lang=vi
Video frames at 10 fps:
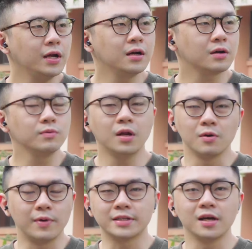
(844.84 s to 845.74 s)
quay cũng
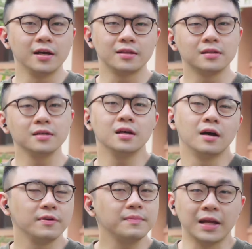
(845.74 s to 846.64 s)
ở ngoài trời tương tự như
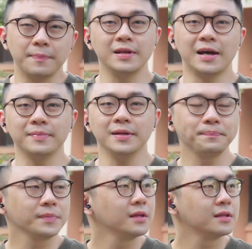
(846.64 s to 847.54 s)
là phiên bản EP5
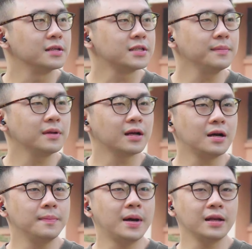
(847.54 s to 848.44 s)
đấy. Để xem
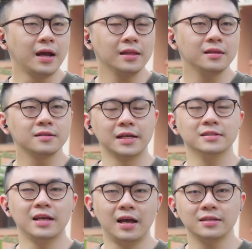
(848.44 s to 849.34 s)
là các bạn hãy tự
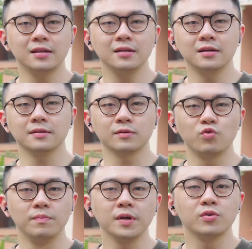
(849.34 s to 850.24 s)
đánh giá chất lượng
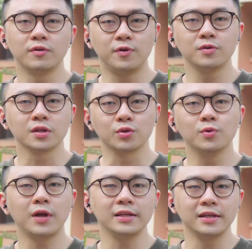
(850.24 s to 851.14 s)
của microphone được
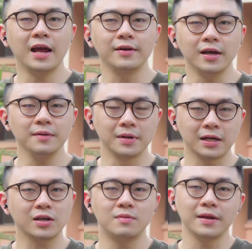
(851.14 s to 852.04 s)
thu lại như thế nào nhé.
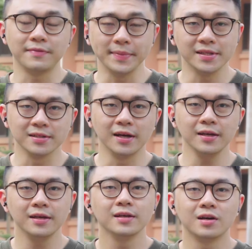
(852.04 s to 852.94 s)
Và hãy comment ở bên
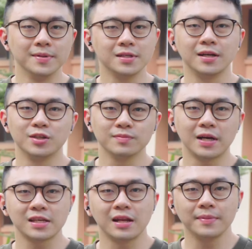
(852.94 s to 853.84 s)
dưới. Còn bây giờ thì
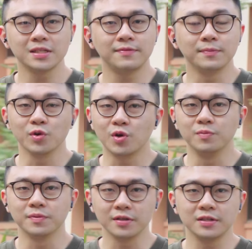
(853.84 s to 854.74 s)
chúng ta sẽ đến với sản phẩm cuối
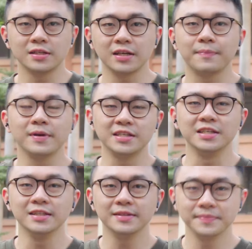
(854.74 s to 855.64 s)
cùng, đó chính là chiếc
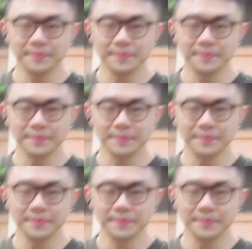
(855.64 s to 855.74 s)
EP9.